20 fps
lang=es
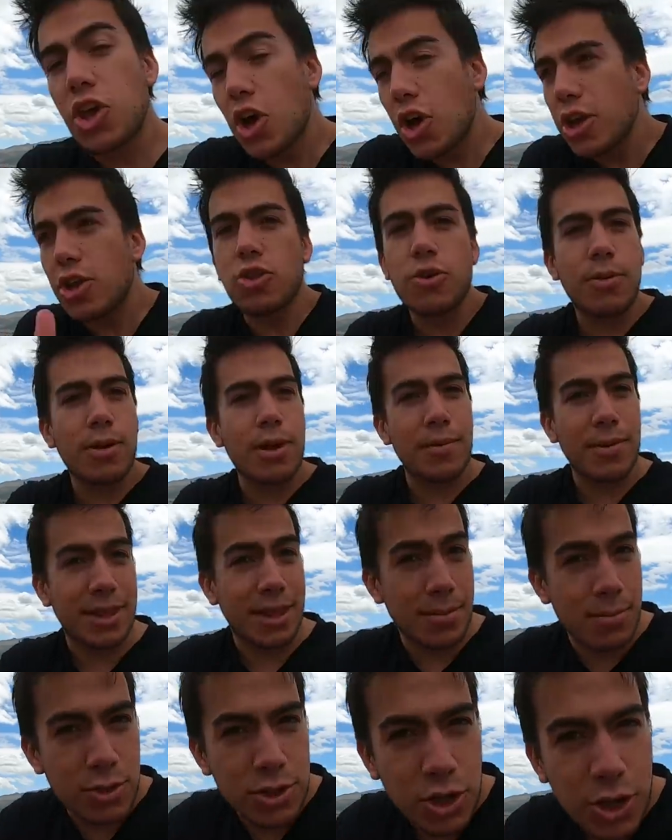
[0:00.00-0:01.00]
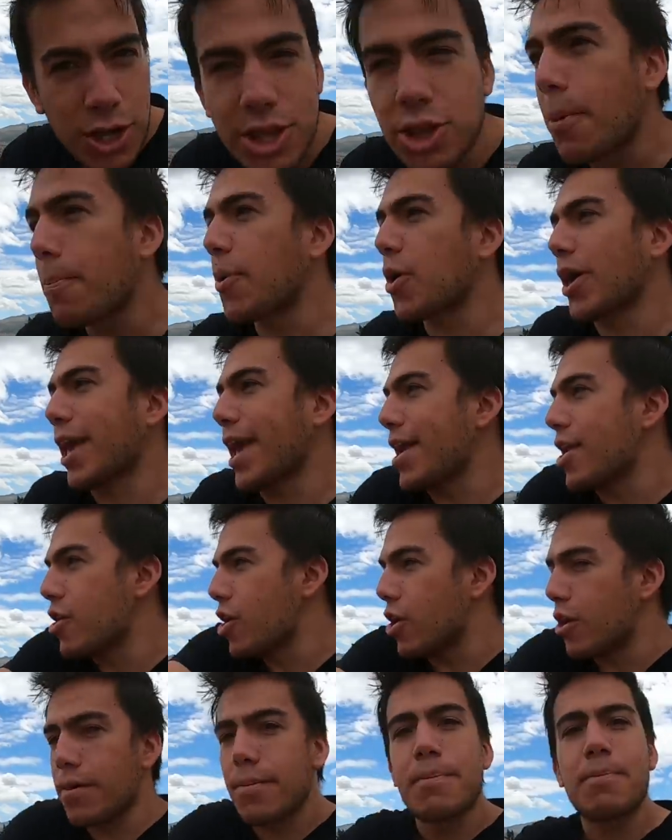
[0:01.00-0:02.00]
Y hoy no voy a meter mucho intro porque
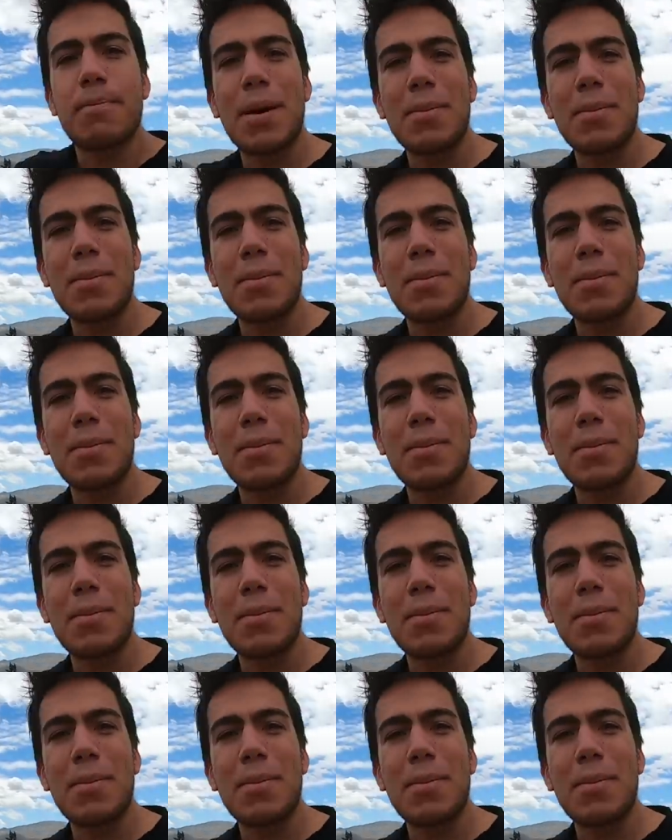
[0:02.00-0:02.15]
no.